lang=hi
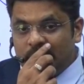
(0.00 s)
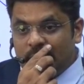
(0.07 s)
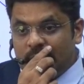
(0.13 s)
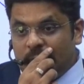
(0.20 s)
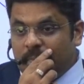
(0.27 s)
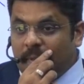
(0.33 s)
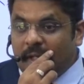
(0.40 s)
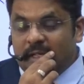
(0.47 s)

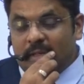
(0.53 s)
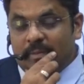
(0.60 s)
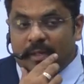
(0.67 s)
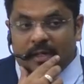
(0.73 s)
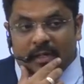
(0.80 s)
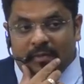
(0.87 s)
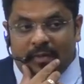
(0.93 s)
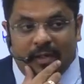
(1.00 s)
क्योंकि पानी
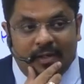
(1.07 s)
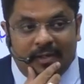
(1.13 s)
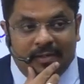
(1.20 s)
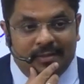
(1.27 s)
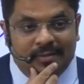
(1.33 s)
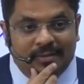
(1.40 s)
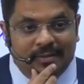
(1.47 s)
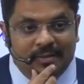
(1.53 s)
भरने वाला
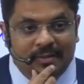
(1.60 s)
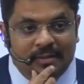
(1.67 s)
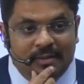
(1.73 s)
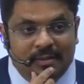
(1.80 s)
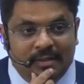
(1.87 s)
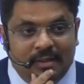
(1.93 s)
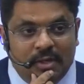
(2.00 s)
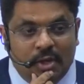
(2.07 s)
है
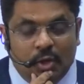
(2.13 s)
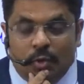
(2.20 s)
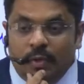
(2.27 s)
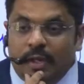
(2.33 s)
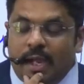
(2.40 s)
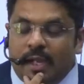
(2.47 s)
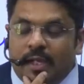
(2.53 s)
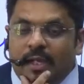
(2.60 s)

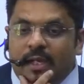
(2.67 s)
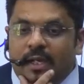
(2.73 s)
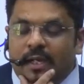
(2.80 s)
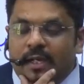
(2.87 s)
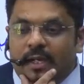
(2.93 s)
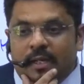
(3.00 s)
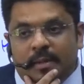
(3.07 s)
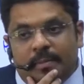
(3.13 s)
कोई आया कि
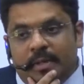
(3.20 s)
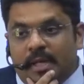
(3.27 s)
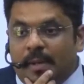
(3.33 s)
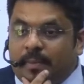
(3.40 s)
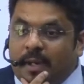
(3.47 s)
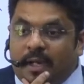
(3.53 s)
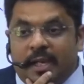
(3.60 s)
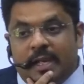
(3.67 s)
कहेगा कि भाई
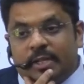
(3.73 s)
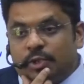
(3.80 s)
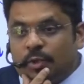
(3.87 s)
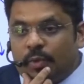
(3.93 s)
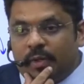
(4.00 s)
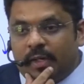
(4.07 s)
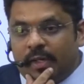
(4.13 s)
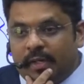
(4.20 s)
आपका खेत
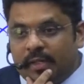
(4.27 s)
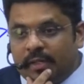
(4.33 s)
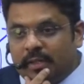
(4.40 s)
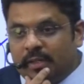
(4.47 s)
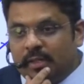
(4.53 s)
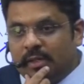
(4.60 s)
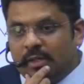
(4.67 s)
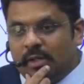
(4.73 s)
छोड़ना है
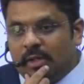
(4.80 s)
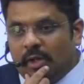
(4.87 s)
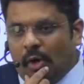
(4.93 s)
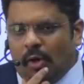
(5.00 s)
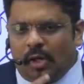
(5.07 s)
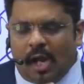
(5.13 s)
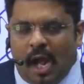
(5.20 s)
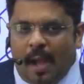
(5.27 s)

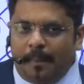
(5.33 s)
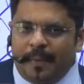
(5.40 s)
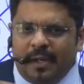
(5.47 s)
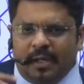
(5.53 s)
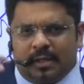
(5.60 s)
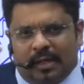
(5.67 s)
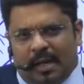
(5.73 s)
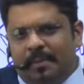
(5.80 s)
और आप
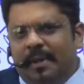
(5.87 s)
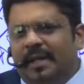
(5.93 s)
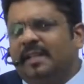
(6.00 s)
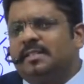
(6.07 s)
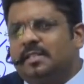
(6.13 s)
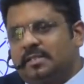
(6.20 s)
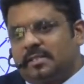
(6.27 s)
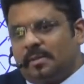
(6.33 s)
एक
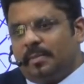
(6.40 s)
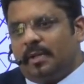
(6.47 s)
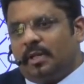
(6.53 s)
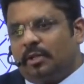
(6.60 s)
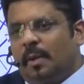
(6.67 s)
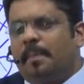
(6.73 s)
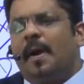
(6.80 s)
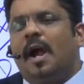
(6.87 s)
क्लाइमेटिक सिस्टम में
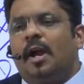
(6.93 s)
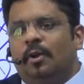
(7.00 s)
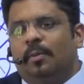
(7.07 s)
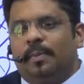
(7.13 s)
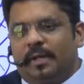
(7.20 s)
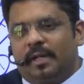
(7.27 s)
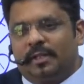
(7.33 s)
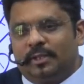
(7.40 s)
रहते हो
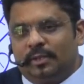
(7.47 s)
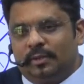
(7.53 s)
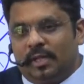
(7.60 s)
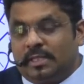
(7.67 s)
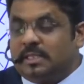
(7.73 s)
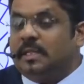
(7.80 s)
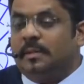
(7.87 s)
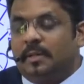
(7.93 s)
पहाड़ों पे रहते हो
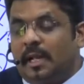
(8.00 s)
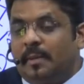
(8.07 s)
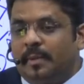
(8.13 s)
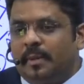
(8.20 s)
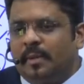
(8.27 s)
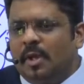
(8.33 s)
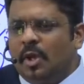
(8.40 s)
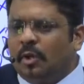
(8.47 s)
अच्छी
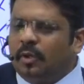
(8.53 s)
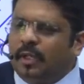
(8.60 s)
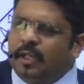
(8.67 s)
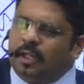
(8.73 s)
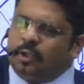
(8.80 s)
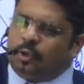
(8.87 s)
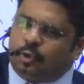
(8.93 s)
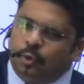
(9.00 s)
क्लाइमेट कोई
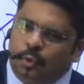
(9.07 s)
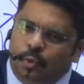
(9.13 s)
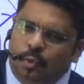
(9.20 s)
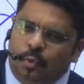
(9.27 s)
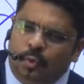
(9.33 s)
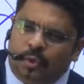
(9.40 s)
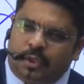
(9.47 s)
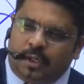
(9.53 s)
कह रहा
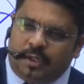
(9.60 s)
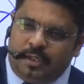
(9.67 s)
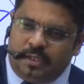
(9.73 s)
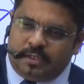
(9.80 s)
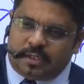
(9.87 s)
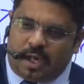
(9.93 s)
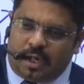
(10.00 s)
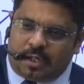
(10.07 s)
दूर
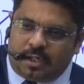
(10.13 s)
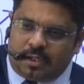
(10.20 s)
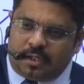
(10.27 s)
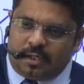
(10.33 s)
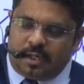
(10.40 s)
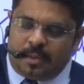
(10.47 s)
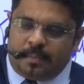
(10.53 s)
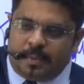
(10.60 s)
कहीं
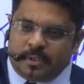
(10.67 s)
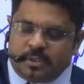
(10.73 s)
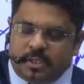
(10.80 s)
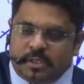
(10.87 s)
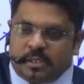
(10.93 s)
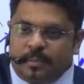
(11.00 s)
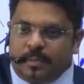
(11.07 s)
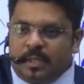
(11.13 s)
जाकर एक
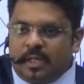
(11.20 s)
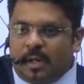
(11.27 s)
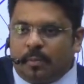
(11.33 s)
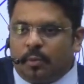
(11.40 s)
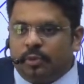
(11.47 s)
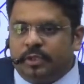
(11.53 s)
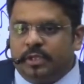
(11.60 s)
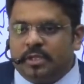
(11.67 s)
बंजर जमीन
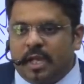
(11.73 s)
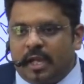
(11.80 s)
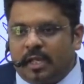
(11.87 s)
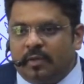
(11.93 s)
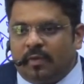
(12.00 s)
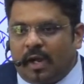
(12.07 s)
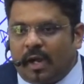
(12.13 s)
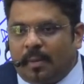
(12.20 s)
आपको दी
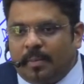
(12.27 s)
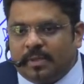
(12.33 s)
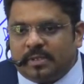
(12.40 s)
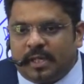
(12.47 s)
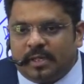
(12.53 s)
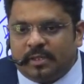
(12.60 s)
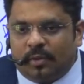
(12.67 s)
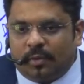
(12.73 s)
जाएगी वहां आप
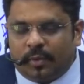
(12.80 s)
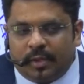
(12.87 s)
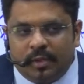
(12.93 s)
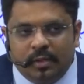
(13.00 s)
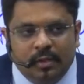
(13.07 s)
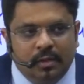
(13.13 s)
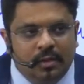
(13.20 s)
बसाए जाओगे